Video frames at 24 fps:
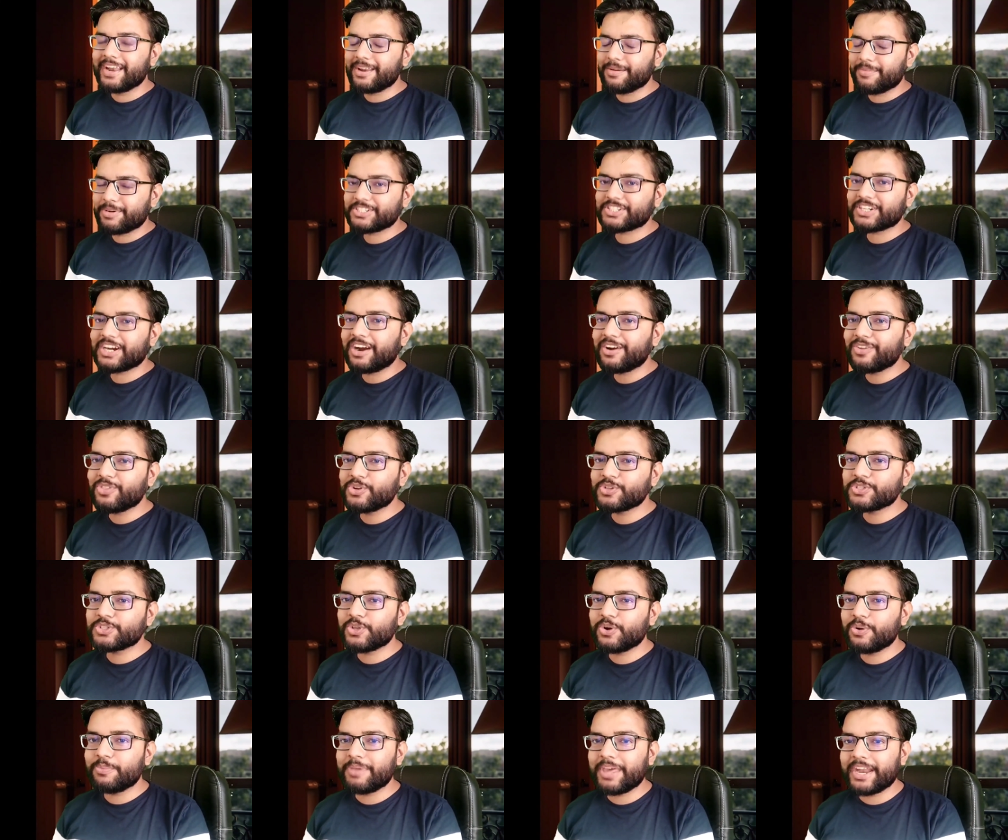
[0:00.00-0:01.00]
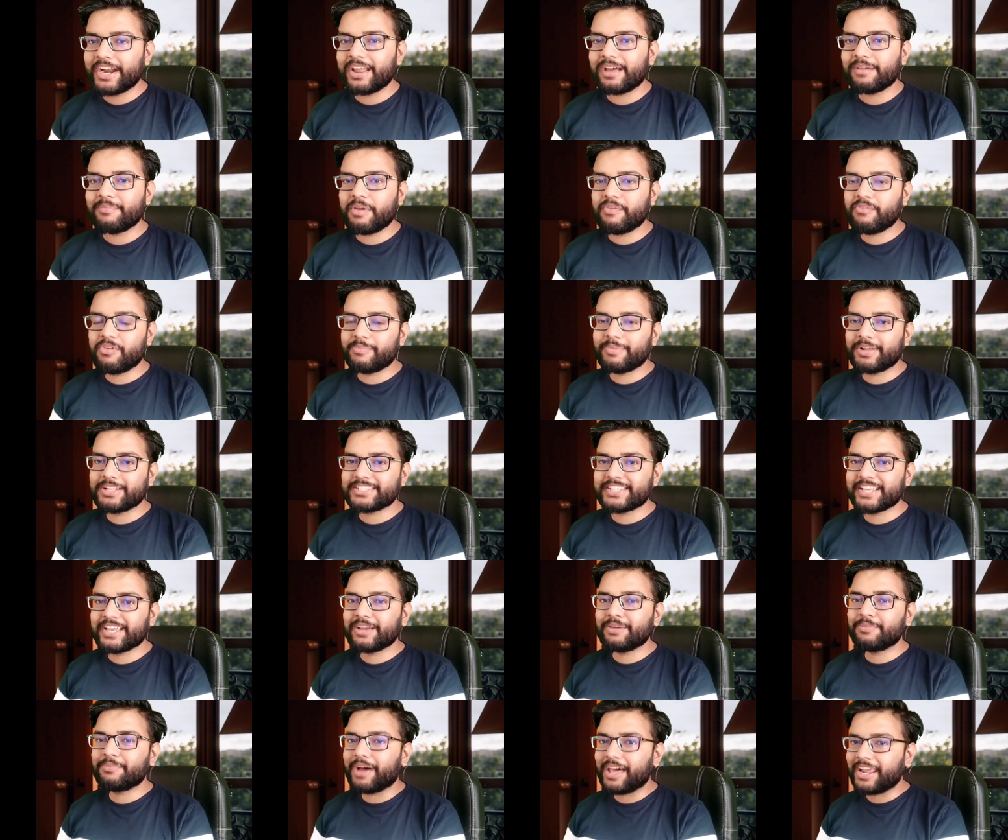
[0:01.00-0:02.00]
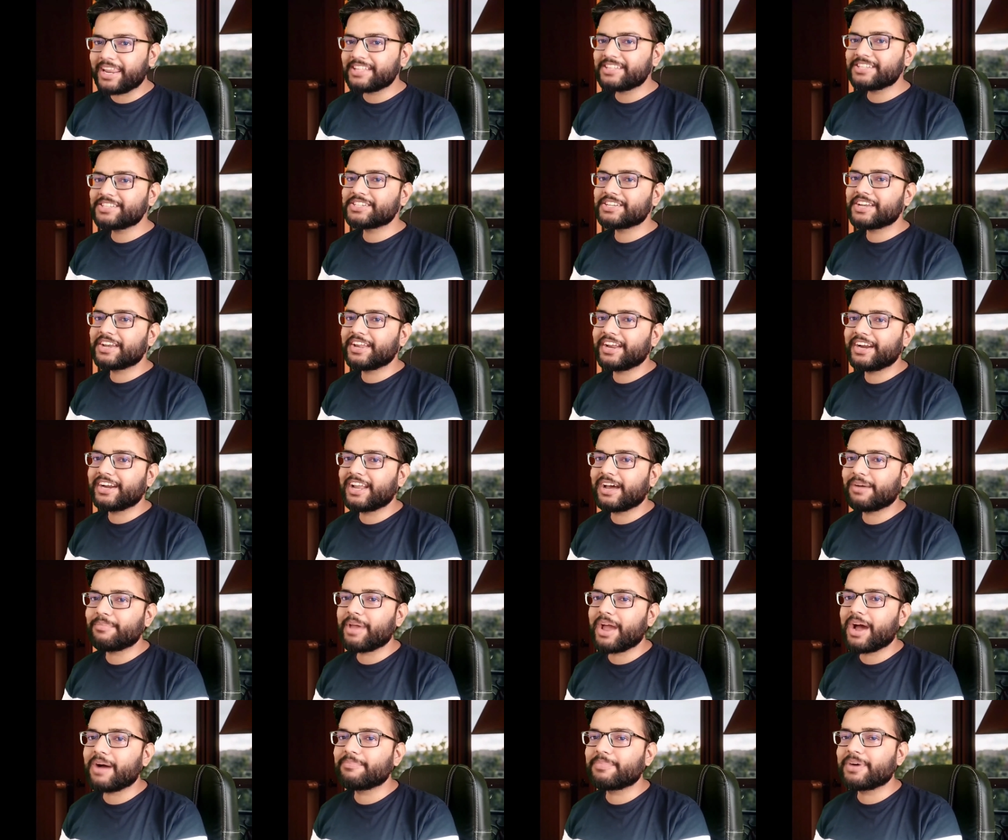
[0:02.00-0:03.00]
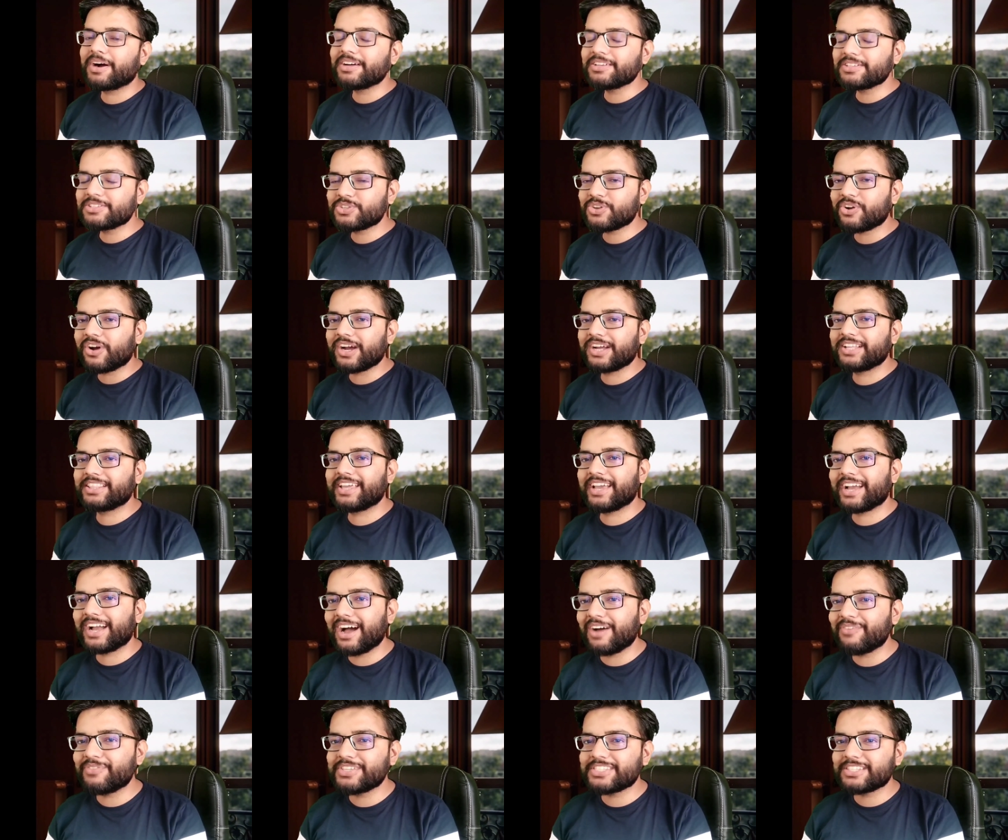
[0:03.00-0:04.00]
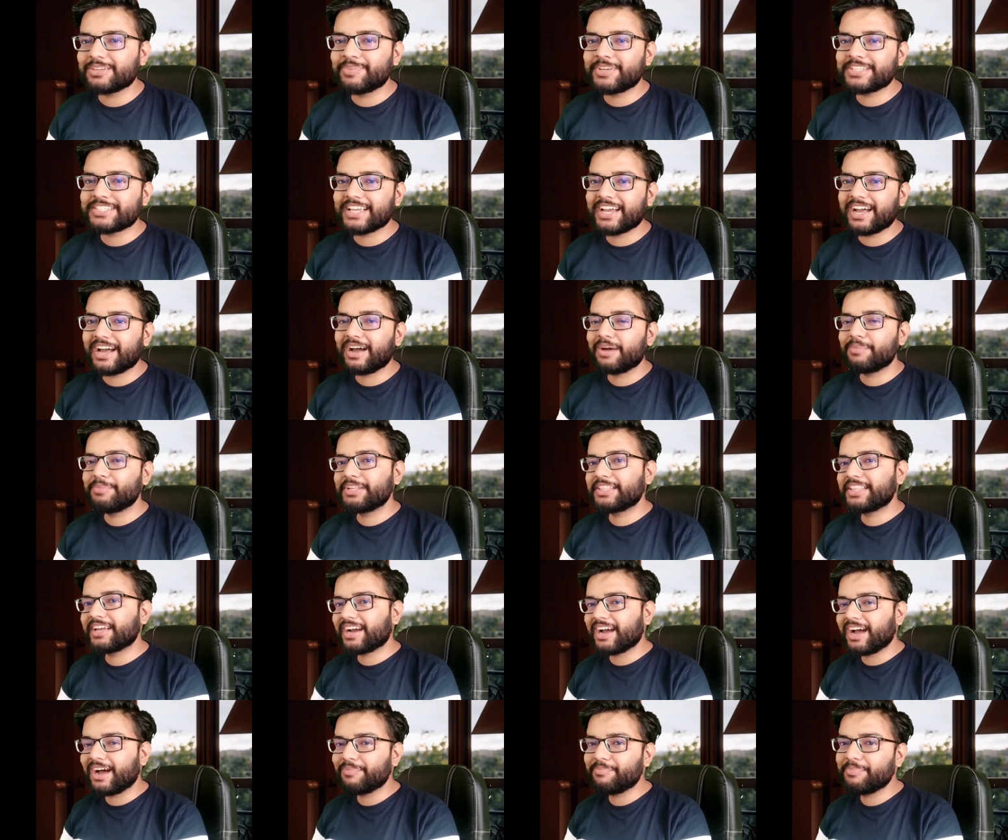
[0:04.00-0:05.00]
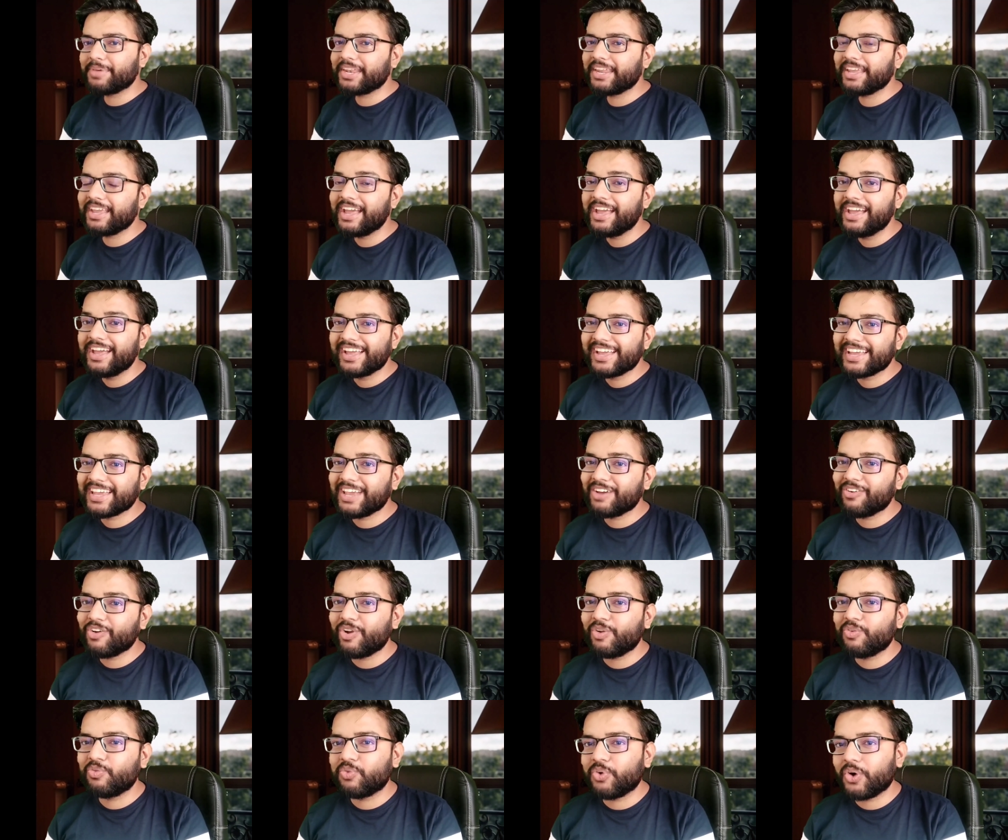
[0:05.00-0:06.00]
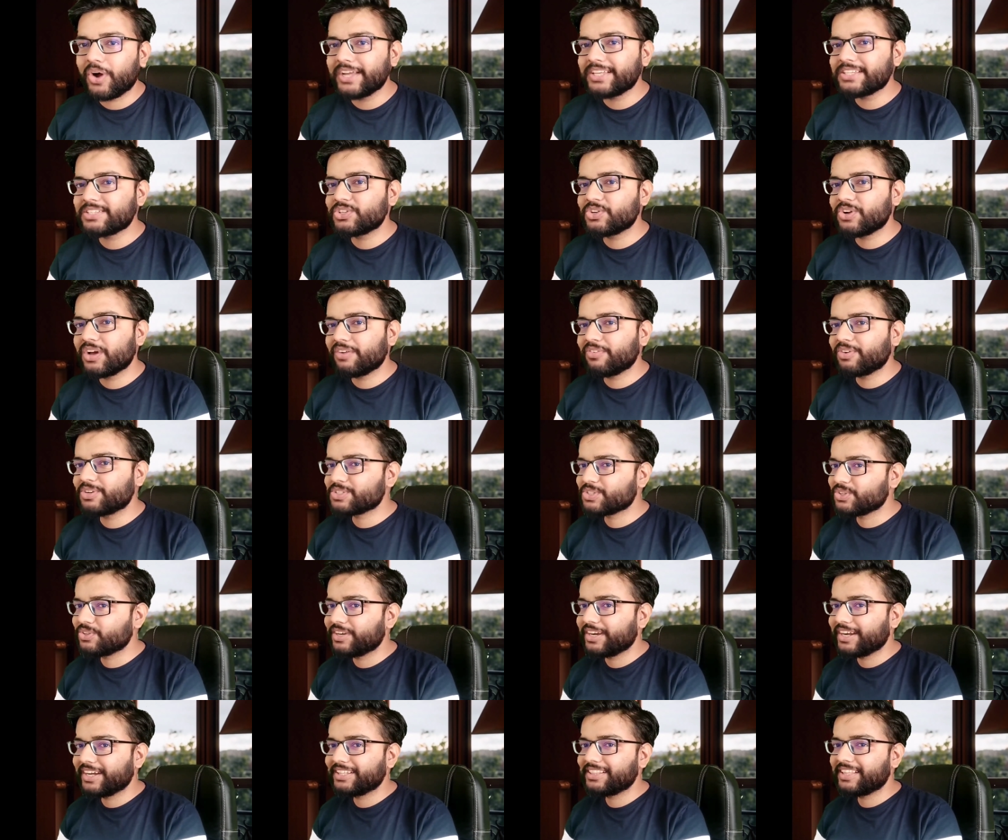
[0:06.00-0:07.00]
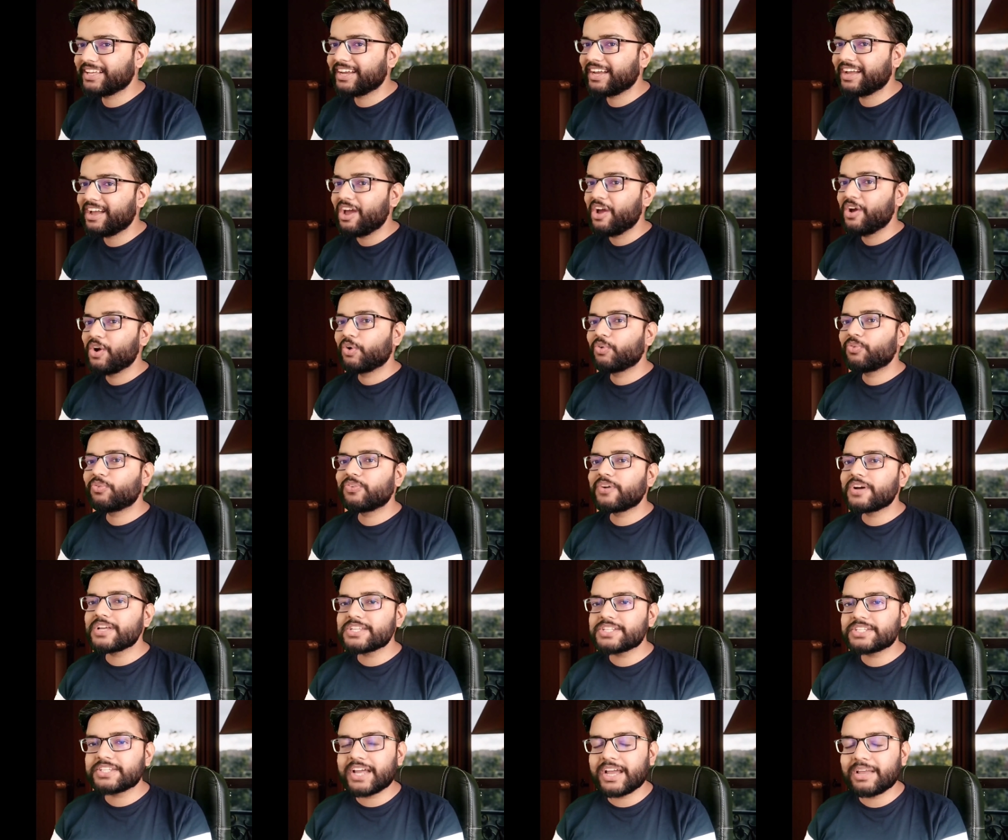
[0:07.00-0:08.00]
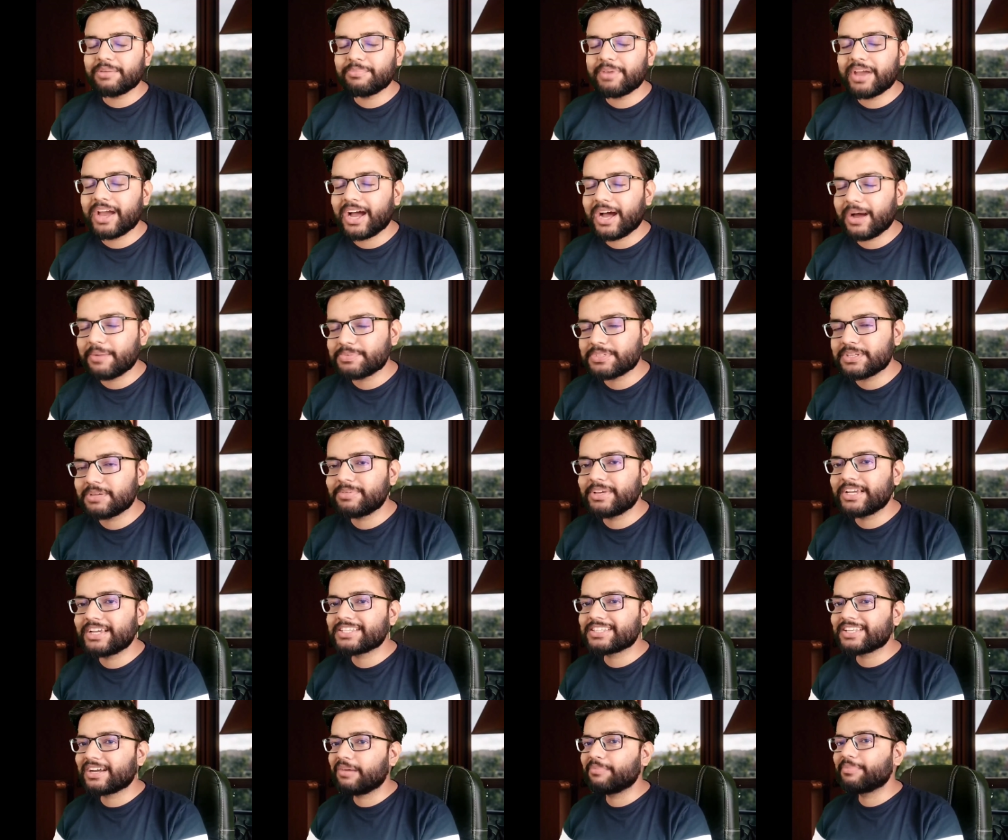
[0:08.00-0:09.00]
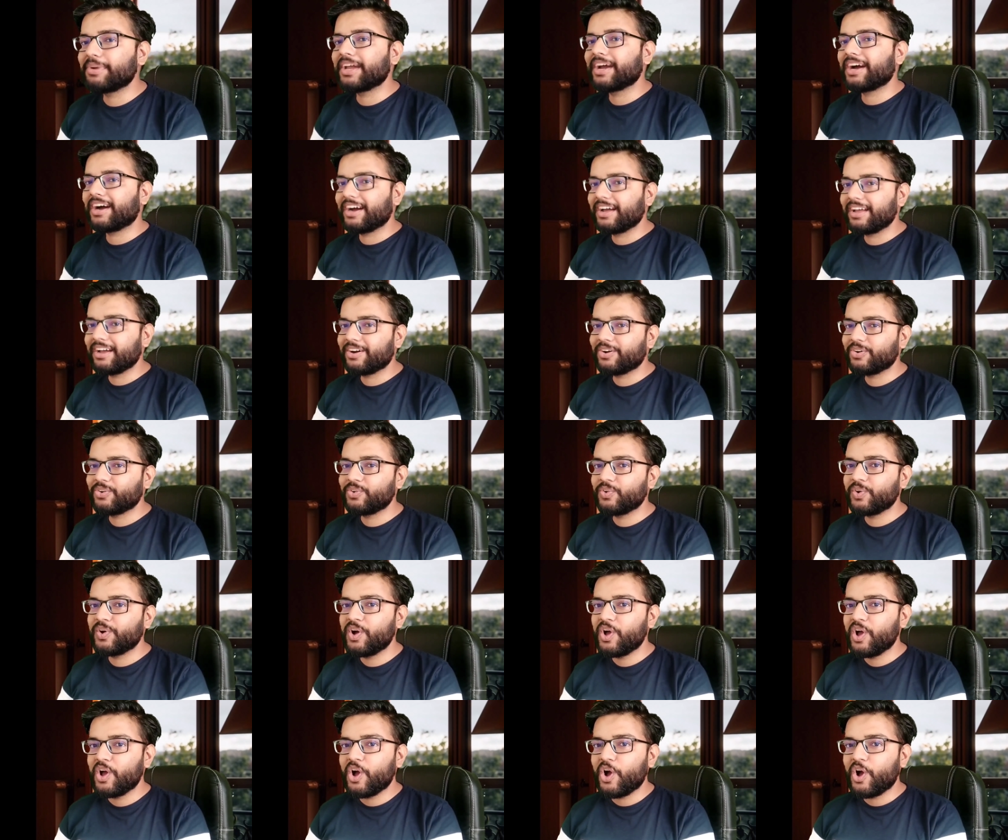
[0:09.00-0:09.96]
नमस्कार दोस्तों मेरा नाम है विमल सिंह बालाजी स्टडी अड्डा में आपका स्वागत है काफ़ी समय से अभी तक आप मेरी केवल वॉइस जो है वो सुन रहे थे फर्स्ट टाइम मैं आप सभी के सामने आया हूँ